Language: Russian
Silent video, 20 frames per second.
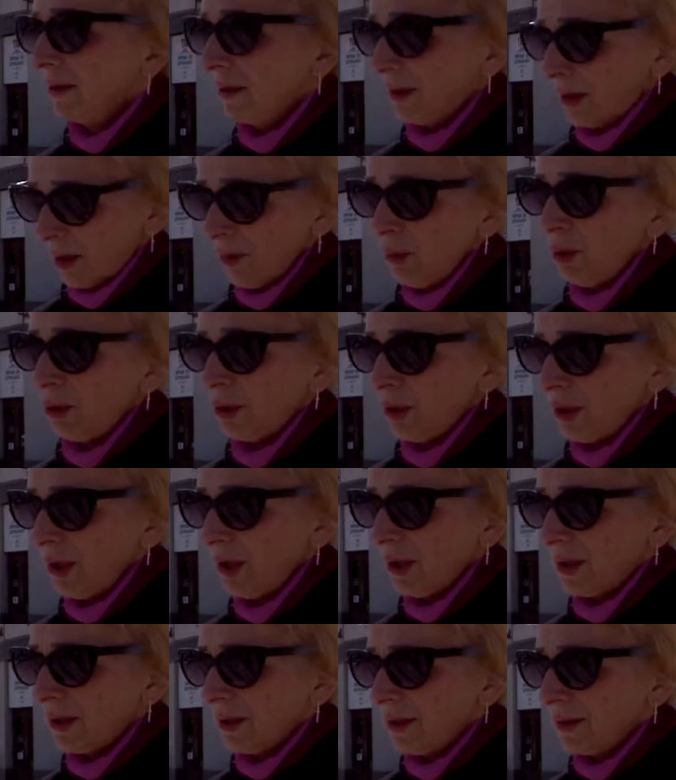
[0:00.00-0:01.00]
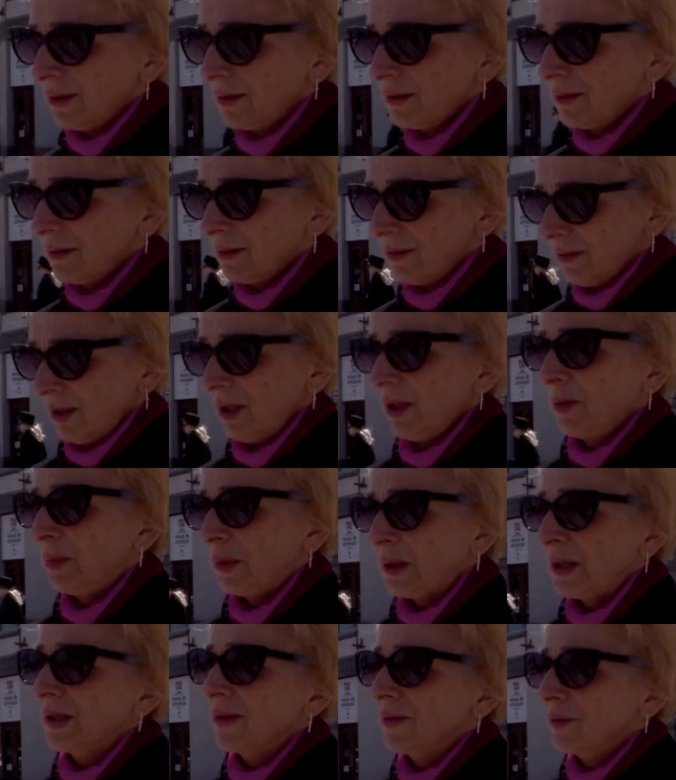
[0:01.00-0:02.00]
Работы нет, нет
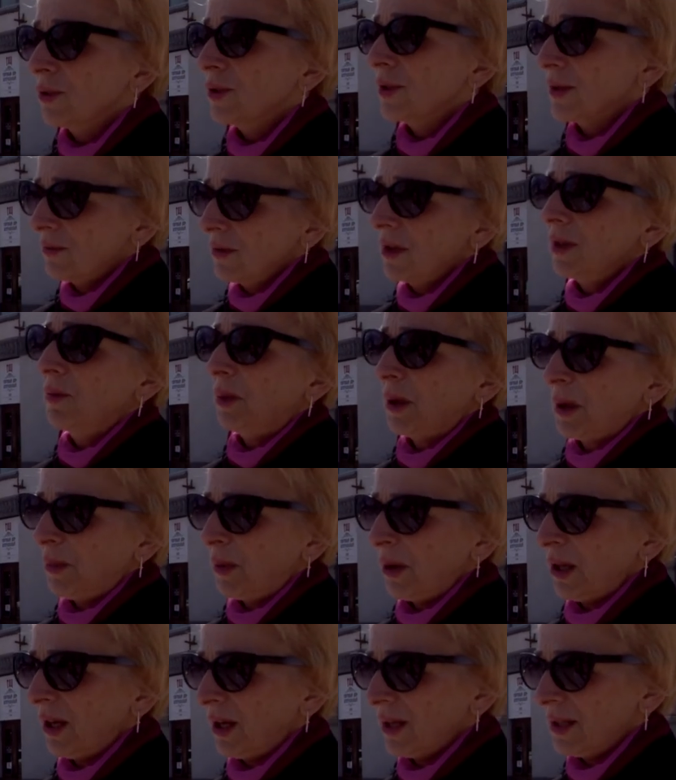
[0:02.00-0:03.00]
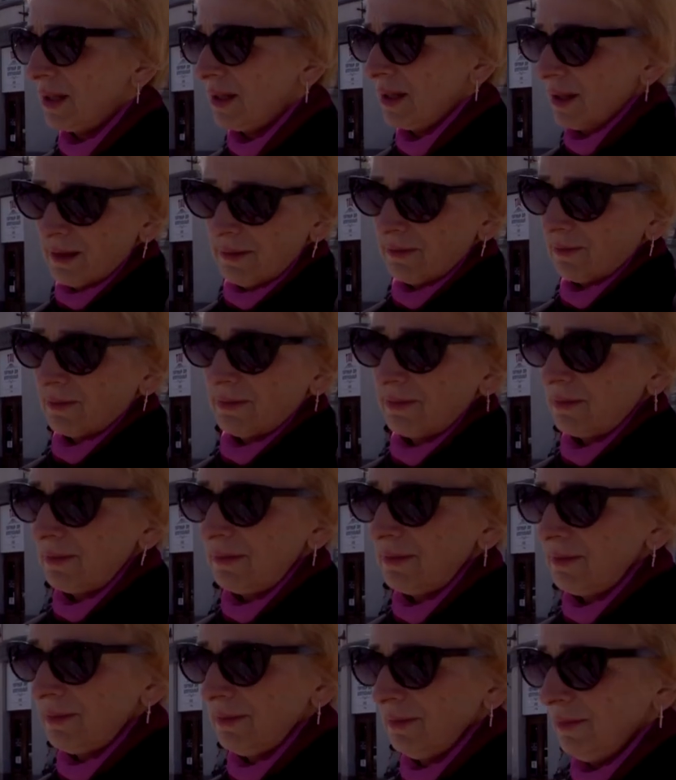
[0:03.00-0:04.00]
производств, нет предприятий,
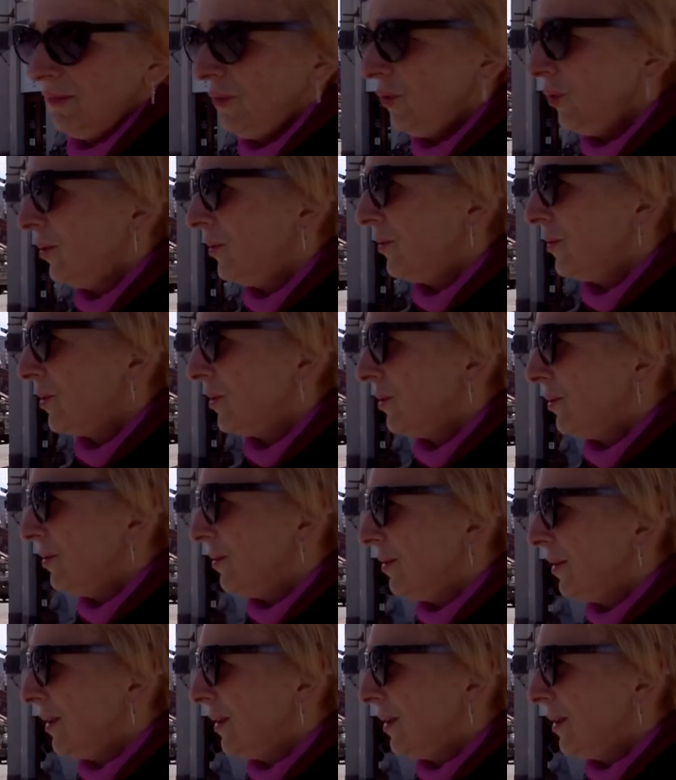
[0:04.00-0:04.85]
вот и все.